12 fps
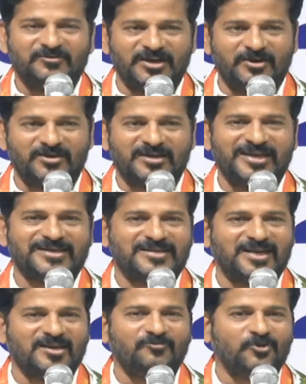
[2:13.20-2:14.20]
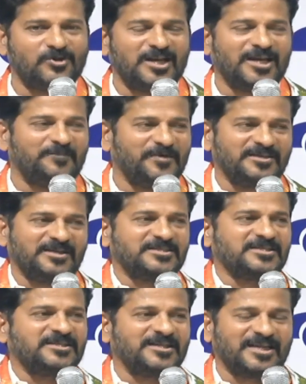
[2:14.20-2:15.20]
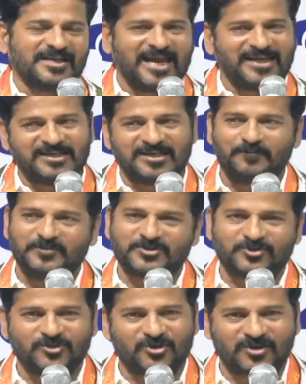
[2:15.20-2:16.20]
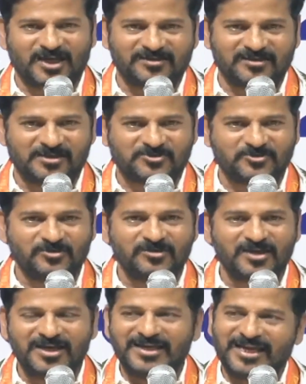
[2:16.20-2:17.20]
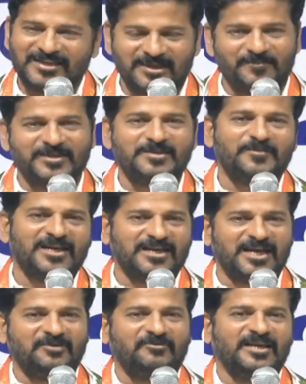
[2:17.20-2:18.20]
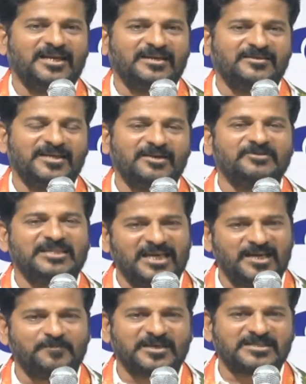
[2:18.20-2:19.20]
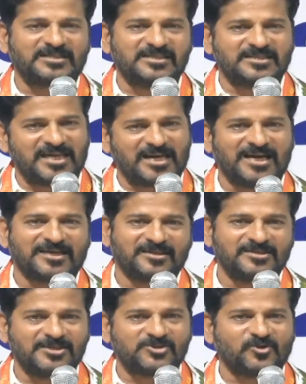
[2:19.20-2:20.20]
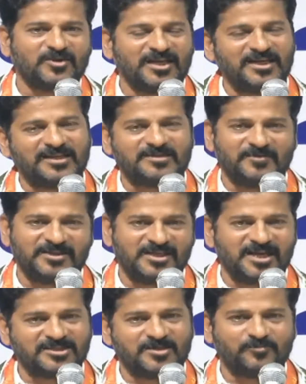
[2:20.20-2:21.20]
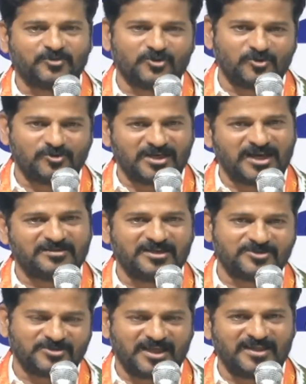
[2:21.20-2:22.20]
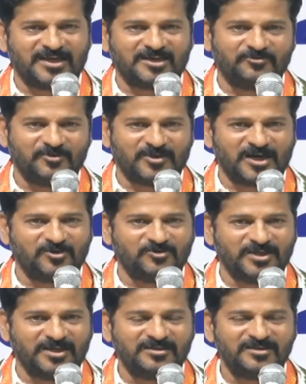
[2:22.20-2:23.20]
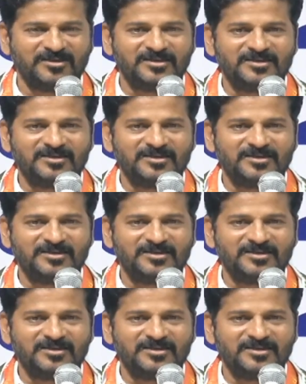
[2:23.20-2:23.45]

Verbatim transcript: ఎవరెవరిని ఎట్లా ఫోన్లలో బెదిరించి నిన్న ర్యాలీకి రప్పించుకున్నారో నాకు తెలుసు ఎంతమంది మళ్ళీ నాకు వెనక్కి తిరిగి విధిలేని పరిస్థితి సార్ అర్థం చేసుకోండి అని ఎంతమంది నాకు చెప్తున్నారో కూడా నాకు తెలుసు నా దగ్గర వివరాలు ఉన్నాయి